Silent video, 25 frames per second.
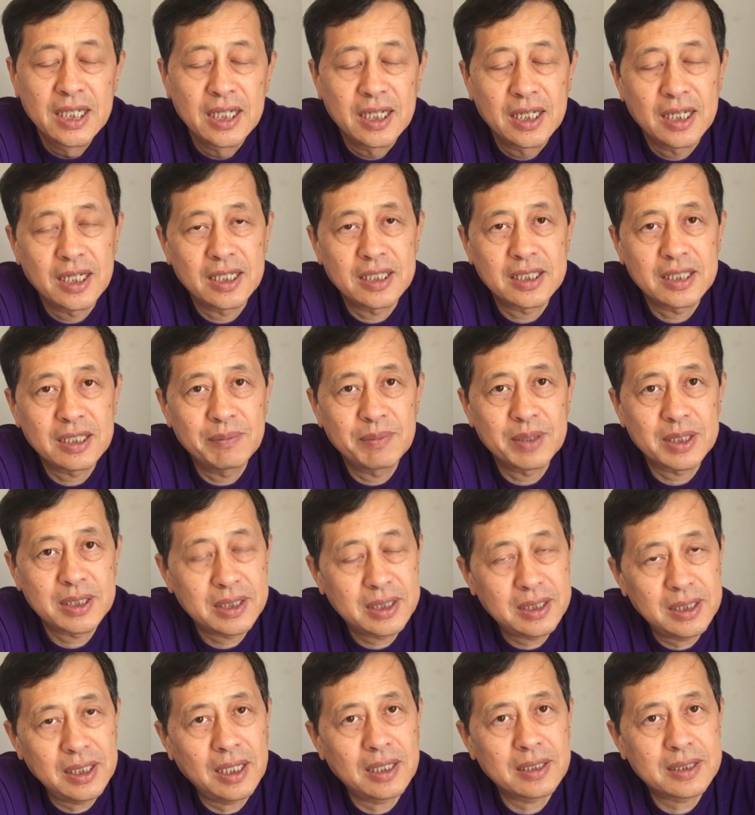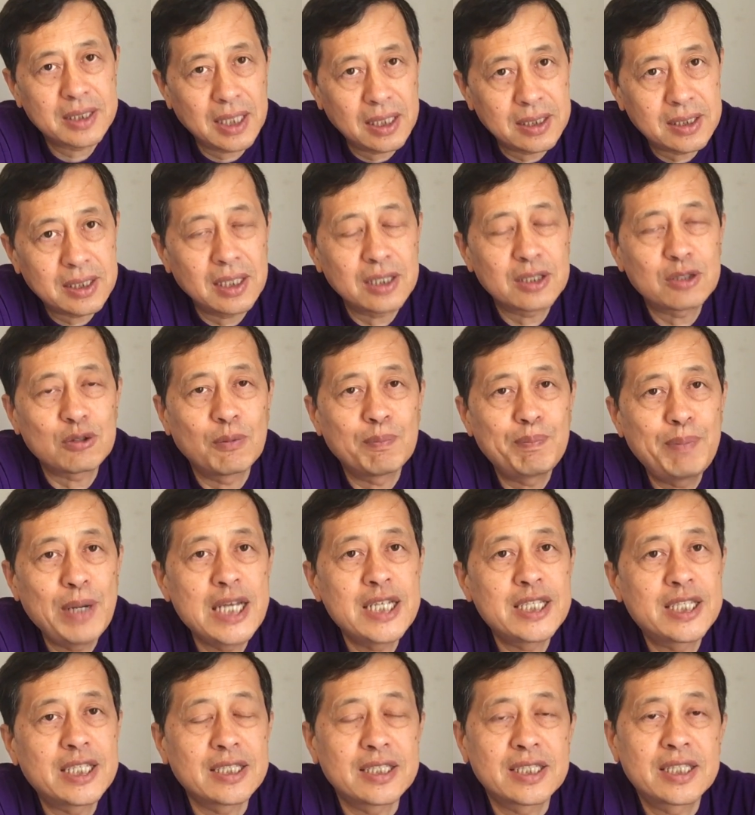呃，那么这样在这种
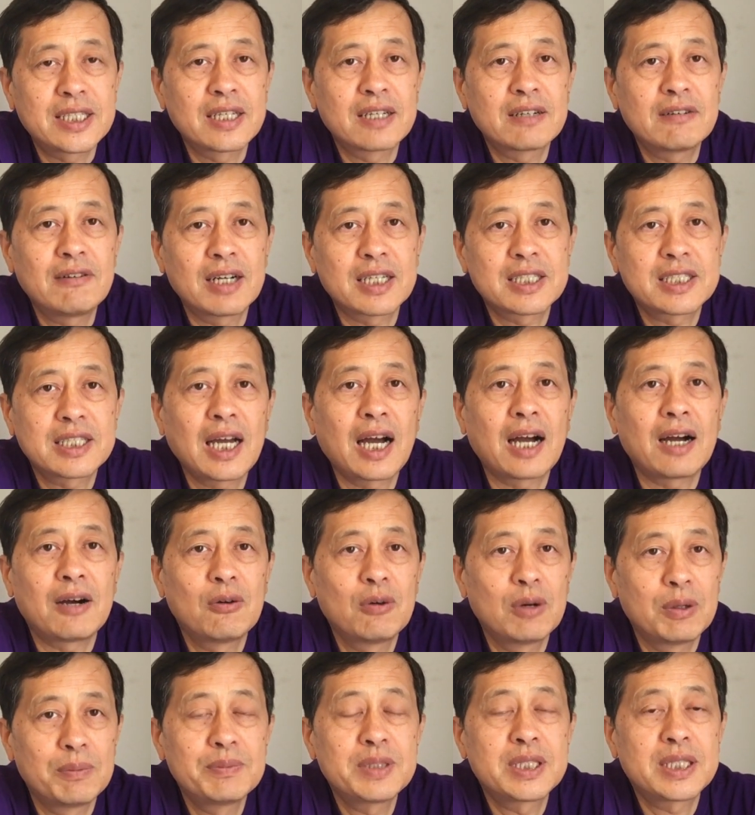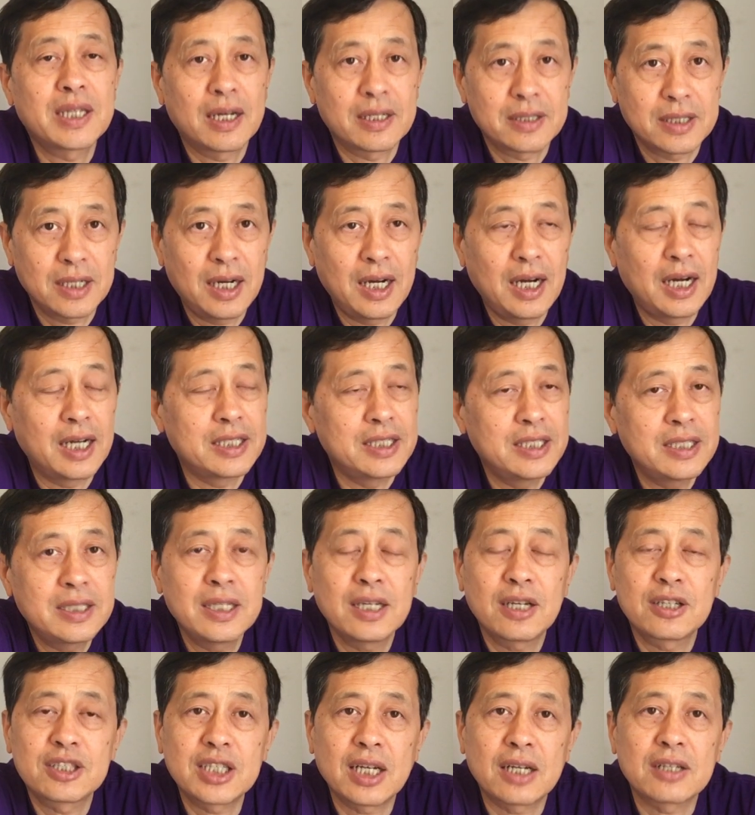背景情况下，我们讲到啊，一定
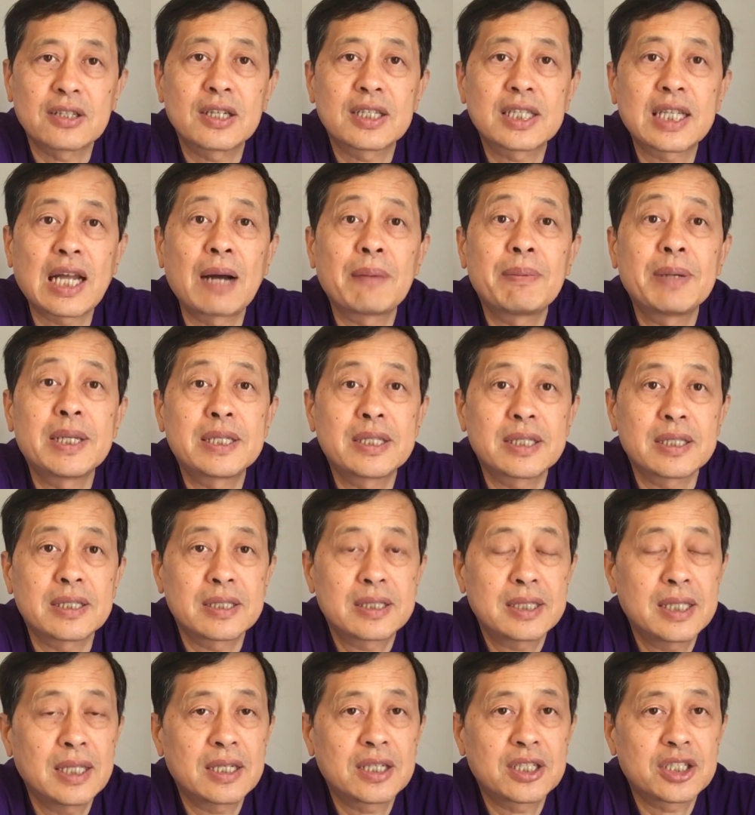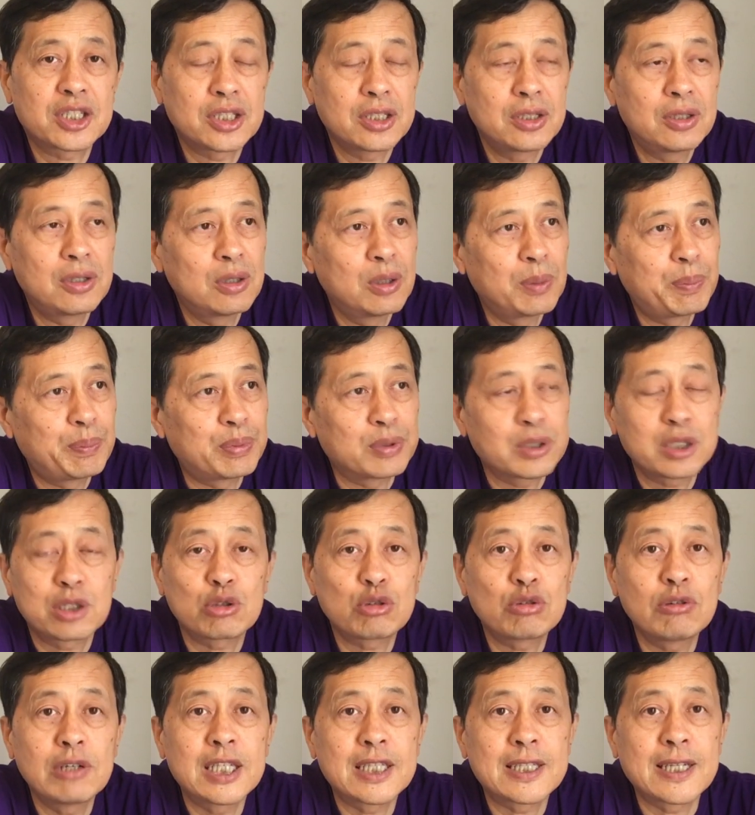要讲到大背景，这个时候不是
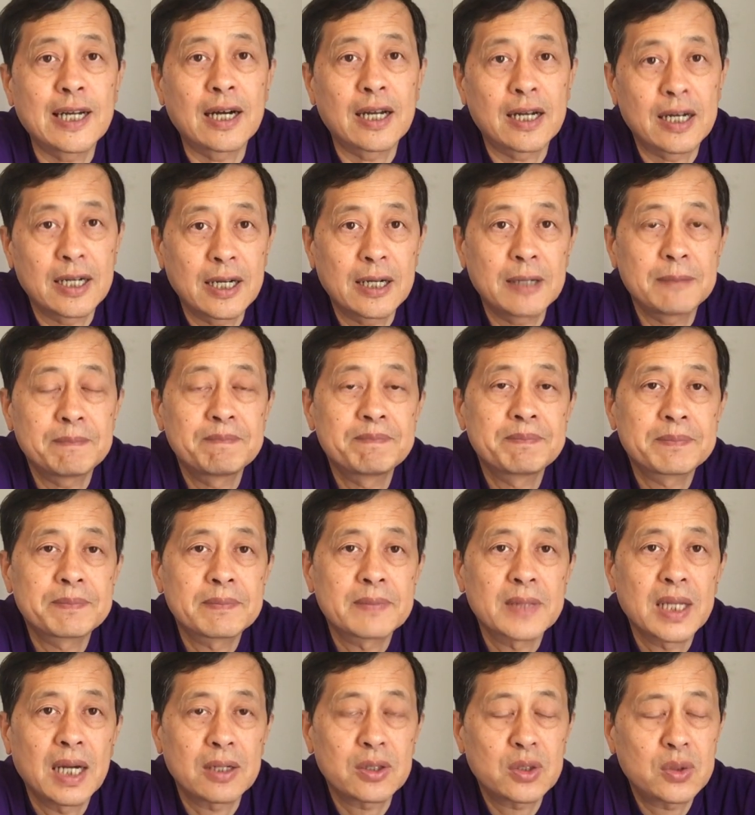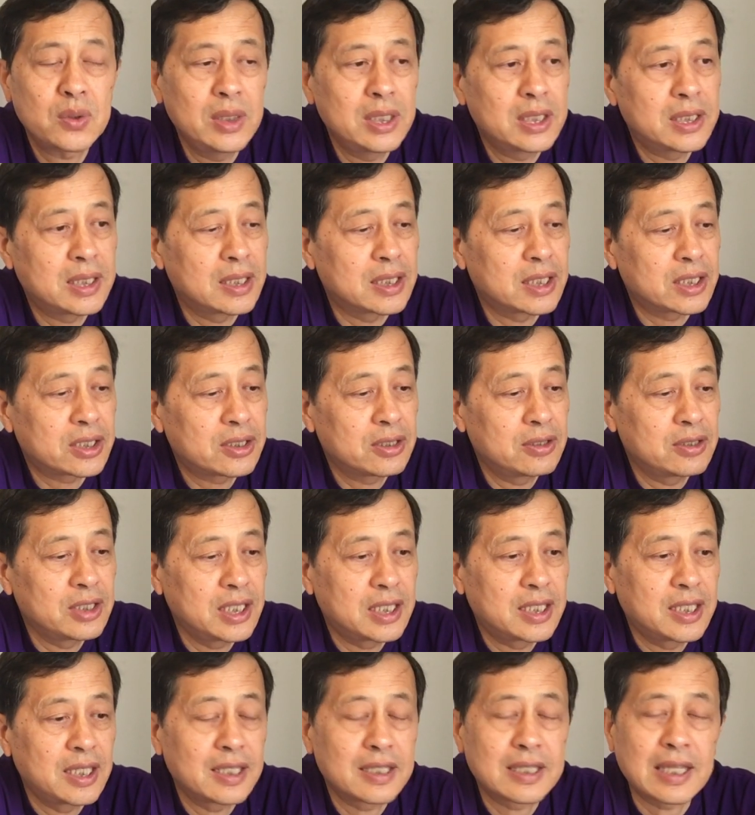对等了。啊，对等的时候你
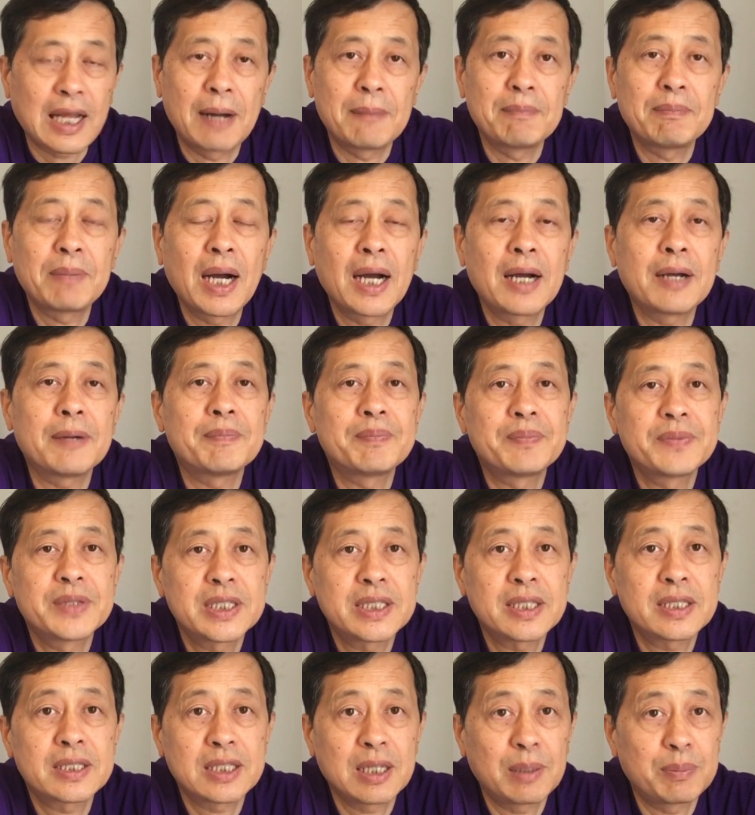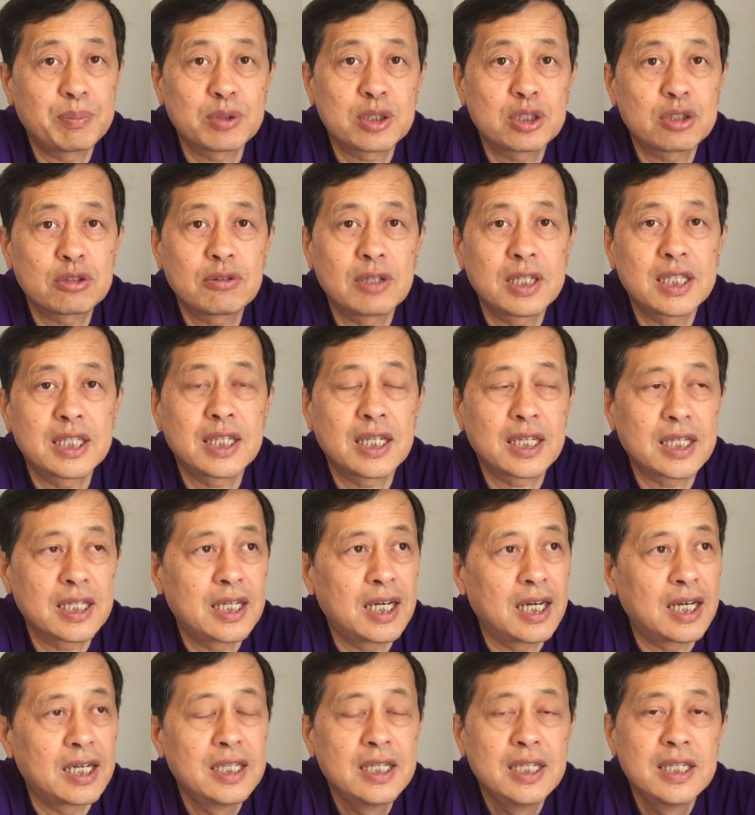可以谈判，现在不是对等了
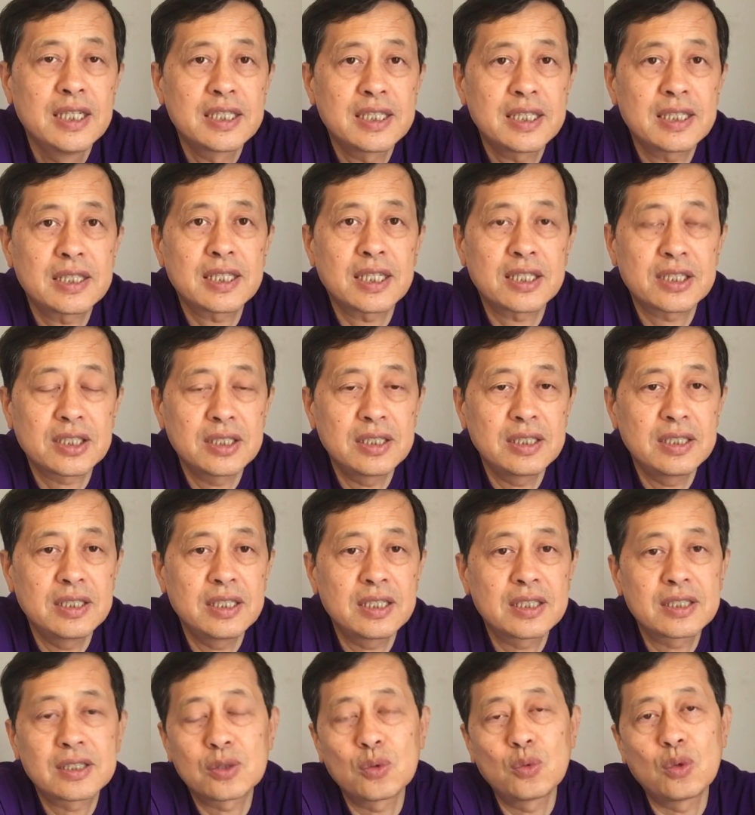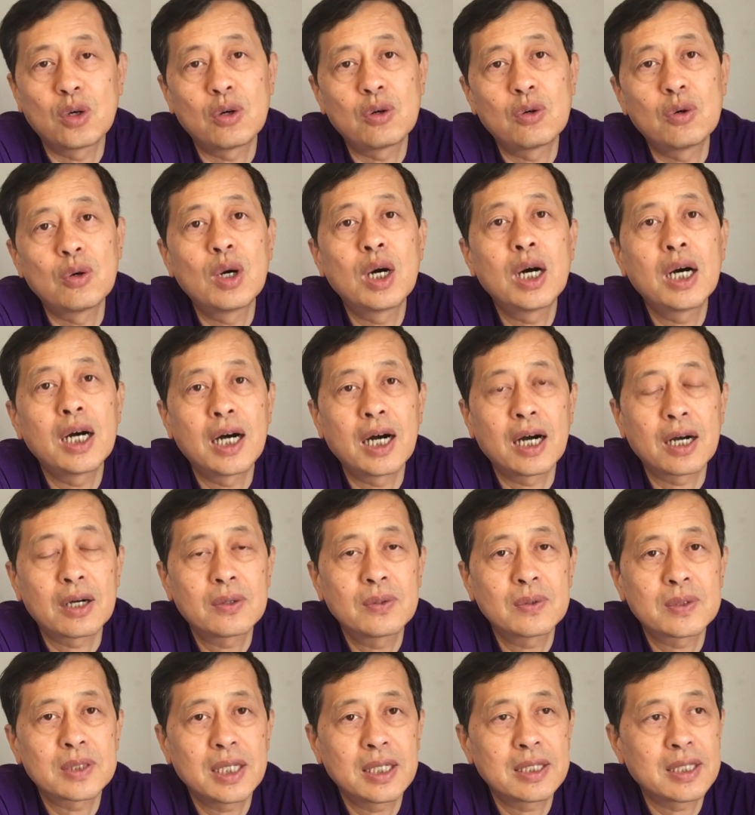啊，现在是你死我活啊！
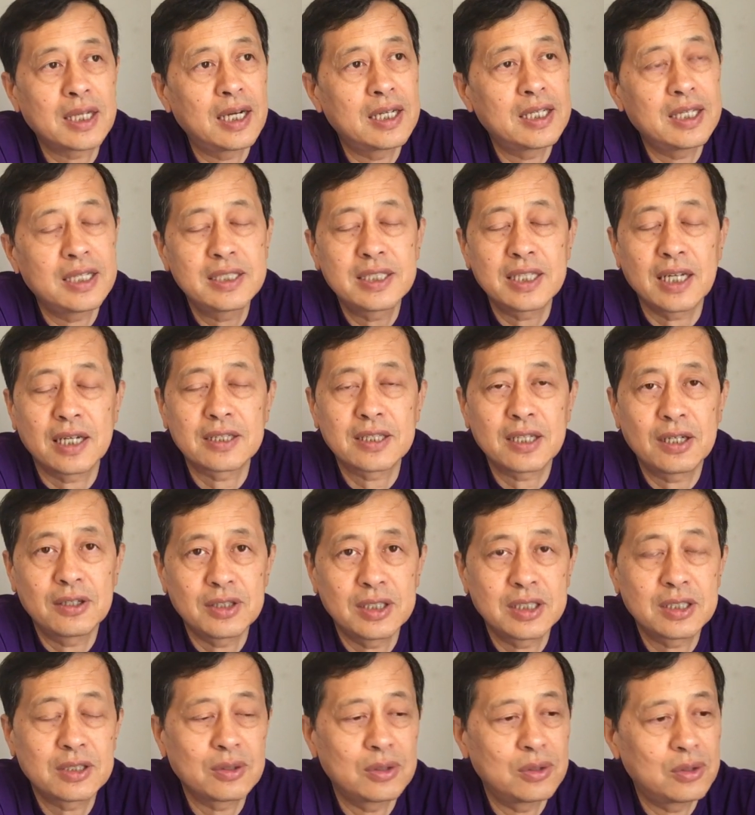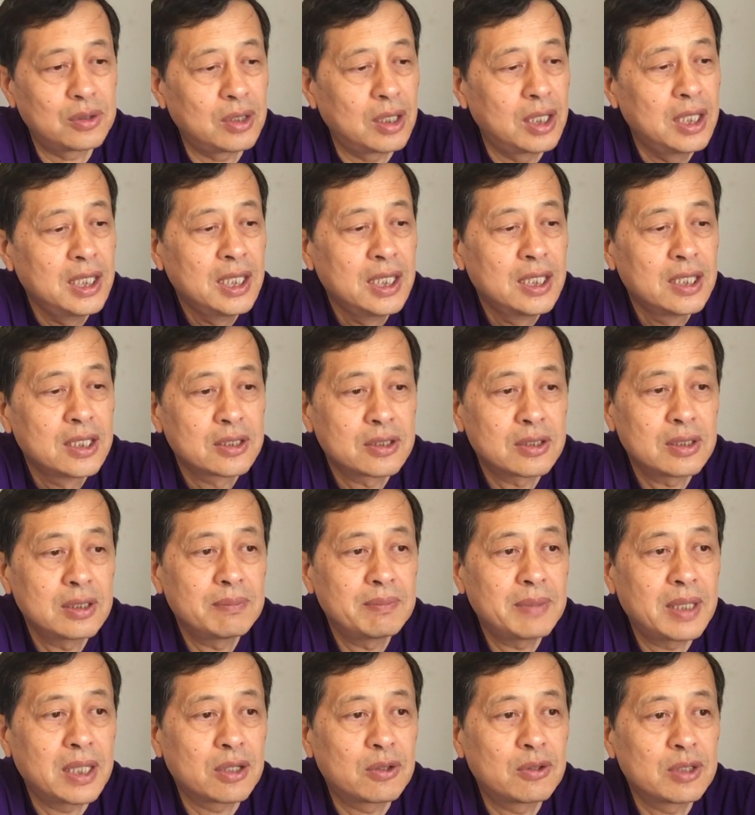共产党也讲到你死我活，所以
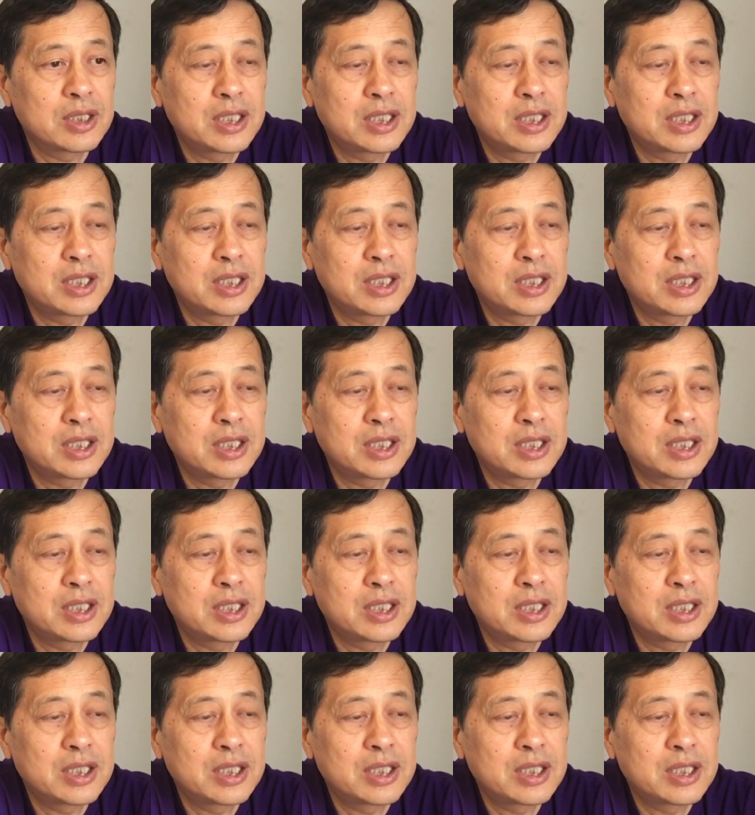美国